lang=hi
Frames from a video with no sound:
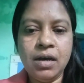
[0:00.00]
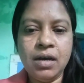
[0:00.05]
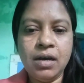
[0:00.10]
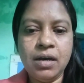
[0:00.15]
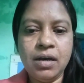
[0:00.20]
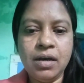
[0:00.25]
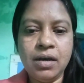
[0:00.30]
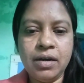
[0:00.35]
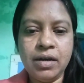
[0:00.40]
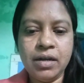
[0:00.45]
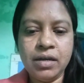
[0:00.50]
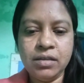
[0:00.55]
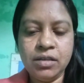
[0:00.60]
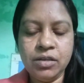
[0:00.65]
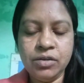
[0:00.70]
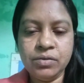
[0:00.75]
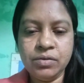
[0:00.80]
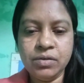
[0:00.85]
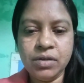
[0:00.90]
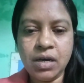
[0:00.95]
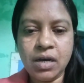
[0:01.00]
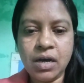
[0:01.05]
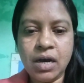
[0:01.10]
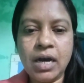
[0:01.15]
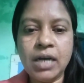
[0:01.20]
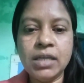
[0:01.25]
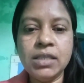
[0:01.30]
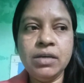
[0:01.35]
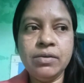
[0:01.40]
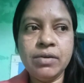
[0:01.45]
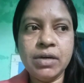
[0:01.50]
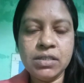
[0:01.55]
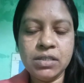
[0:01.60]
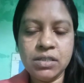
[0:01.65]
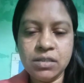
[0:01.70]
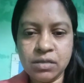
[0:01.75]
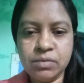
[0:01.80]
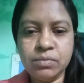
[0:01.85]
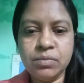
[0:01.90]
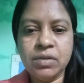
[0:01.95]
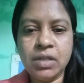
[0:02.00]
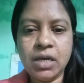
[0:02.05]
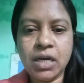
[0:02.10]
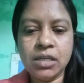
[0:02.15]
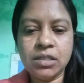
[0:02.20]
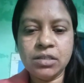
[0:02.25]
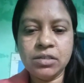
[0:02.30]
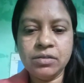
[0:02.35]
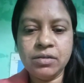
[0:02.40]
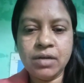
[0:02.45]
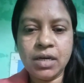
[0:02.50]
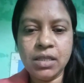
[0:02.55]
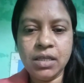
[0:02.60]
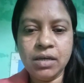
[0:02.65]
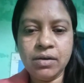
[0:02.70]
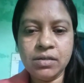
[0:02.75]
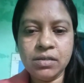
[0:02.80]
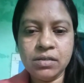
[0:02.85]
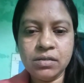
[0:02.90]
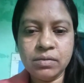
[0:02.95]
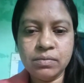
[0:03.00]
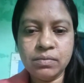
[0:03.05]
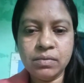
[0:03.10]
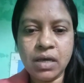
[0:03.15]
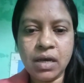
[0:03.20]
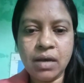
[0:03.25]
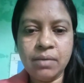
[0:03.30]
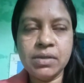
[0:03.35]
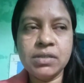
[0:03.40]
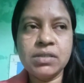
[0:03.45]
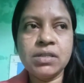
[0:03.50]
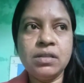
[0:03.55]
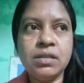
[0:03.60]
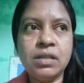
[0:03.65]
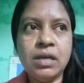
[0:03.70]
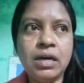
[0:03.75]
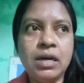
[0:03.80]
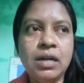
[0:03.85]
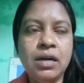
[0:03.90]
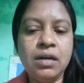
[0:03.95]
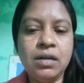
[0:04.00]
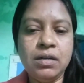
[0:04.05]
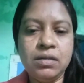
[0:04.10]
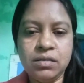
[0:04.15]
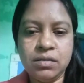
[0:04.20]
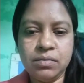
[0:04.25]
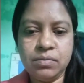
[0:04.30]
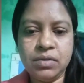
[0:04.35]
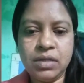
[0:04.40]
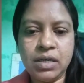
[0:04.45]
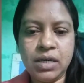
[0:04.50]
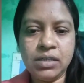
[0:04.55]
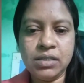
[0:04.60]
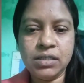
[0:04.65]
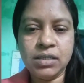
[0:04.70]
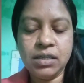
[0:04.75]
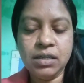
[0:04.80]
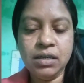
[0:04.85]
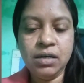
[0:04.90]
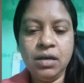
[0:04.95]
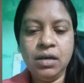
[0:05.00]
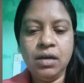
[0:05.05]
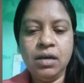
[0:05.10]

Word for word: रहती हूँ यहाँ आदिवासी समुदाय से हूँ आदिवासी समुदाय में संथाल समुदाय से